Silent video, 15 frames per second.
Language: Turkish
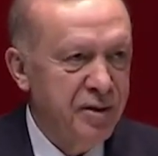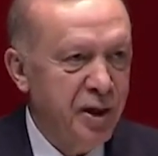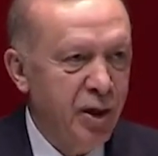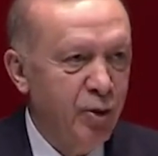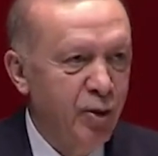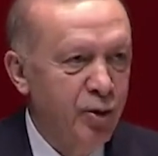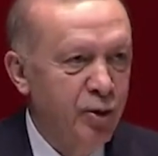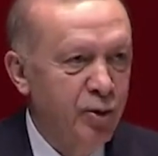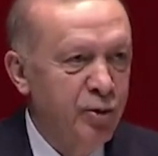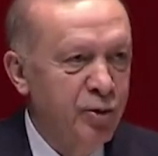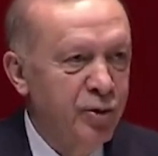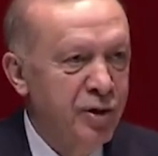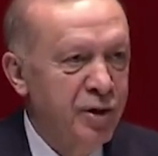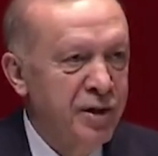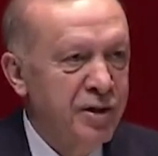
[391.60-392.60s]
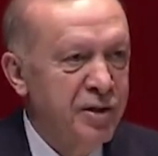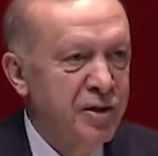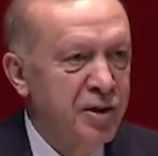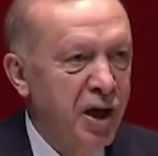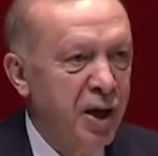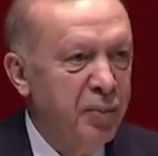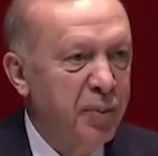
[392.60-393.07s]
Kılıçdaroğlu'nun
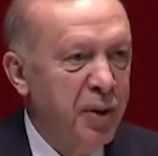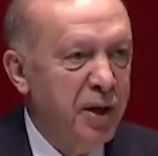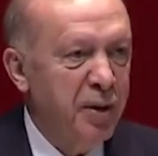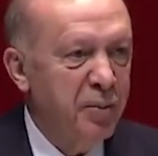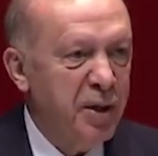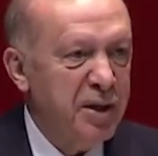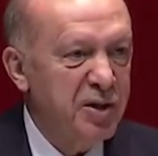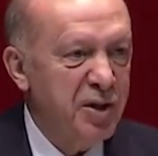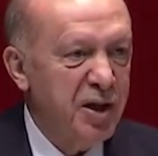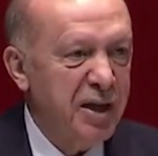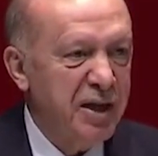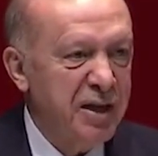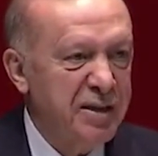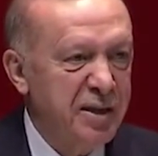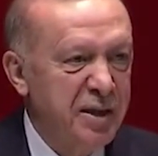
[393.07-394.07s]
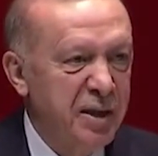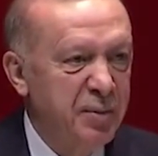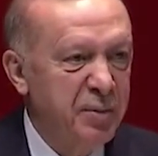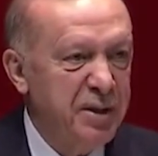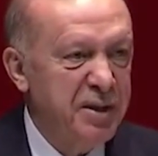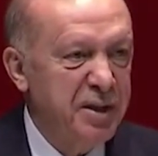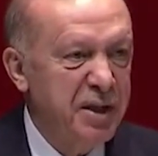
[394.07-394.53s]
CHP'nin başına
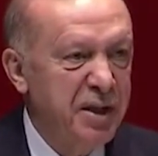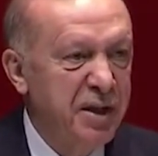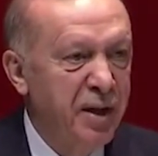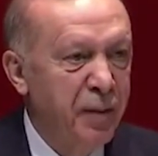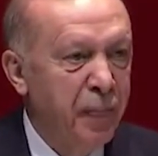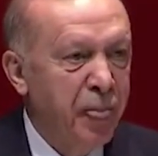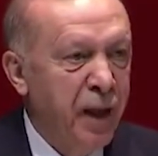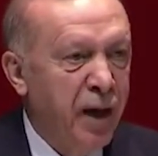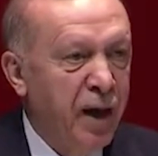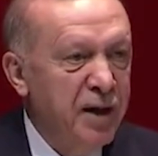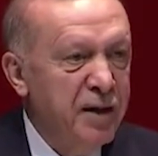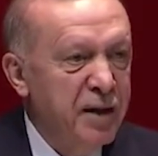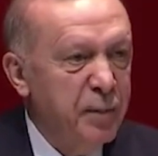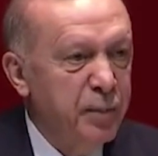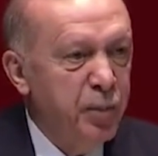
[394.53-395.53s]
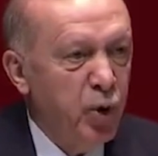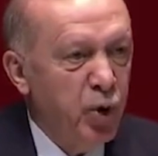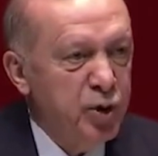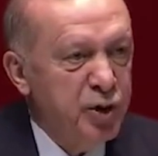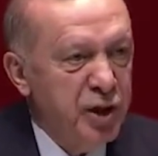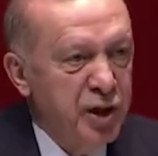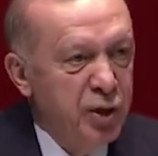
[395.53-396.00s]
getirilmesi hangi
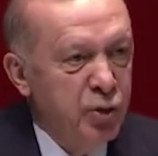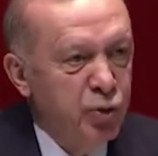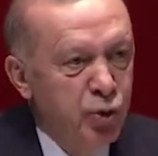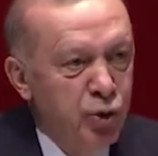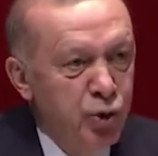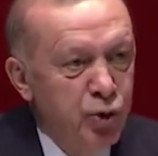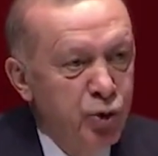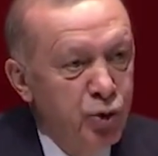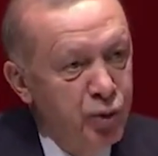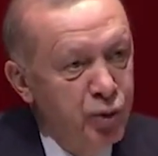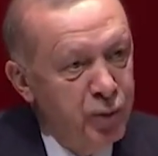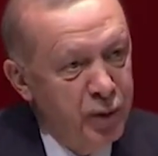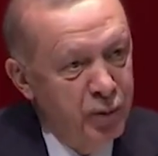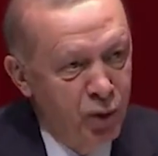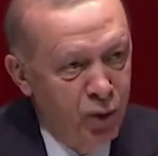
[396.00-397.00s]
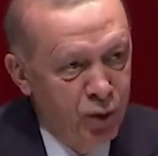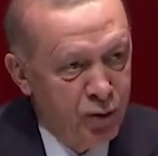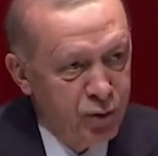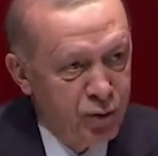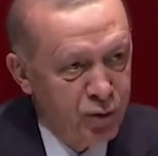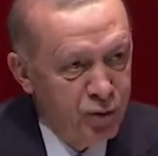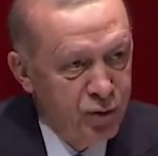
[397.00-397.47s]
projenin ürünüydü
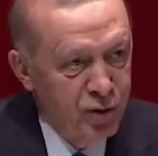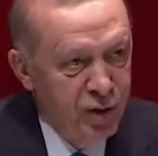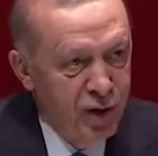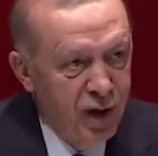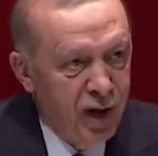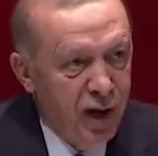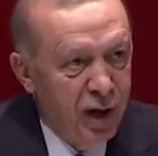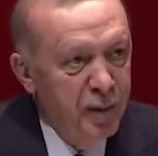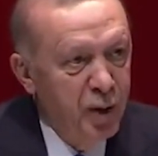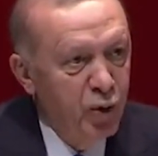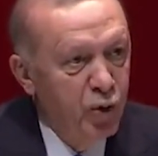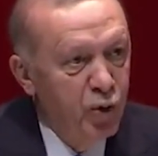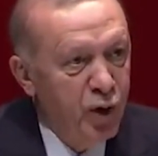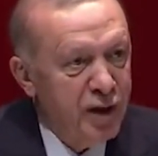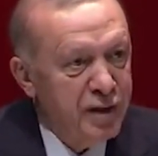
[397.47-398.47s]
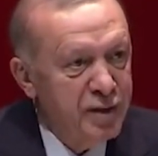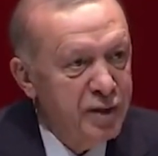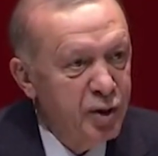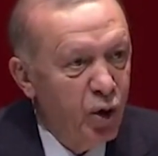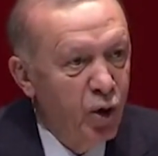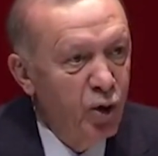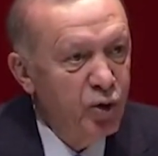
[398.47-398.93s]
bilmiyoruz. Ama
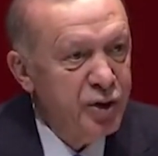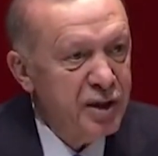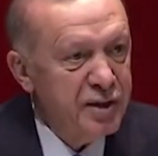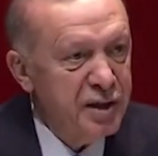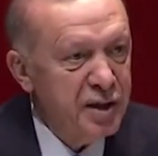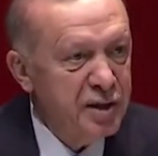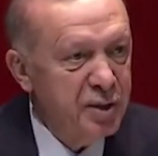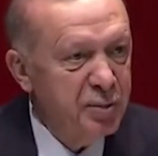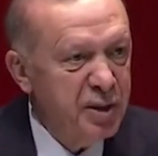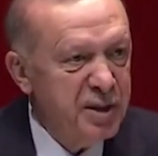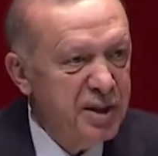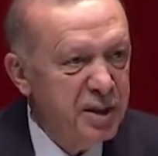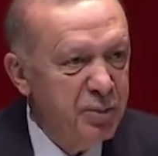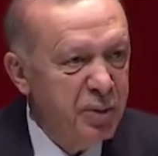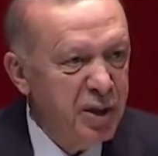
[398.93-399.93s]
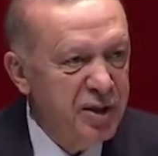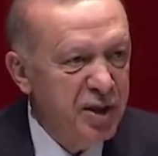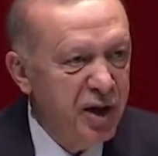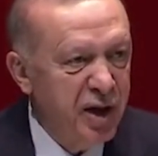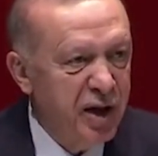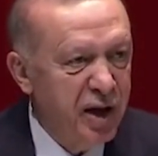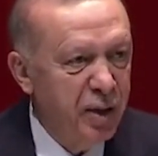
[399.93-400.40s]
uğradığı onca seçim
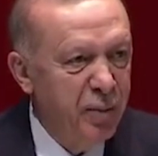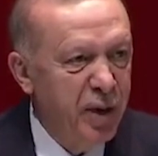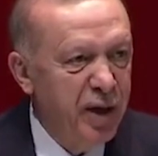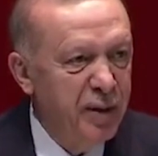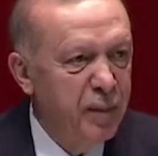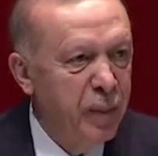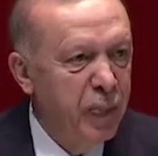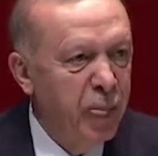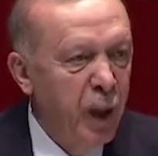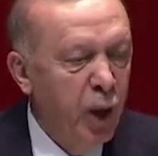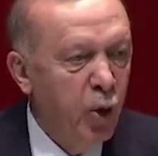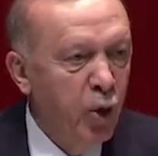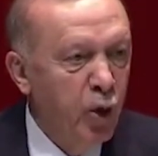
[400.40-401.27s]
ezimetine rağmen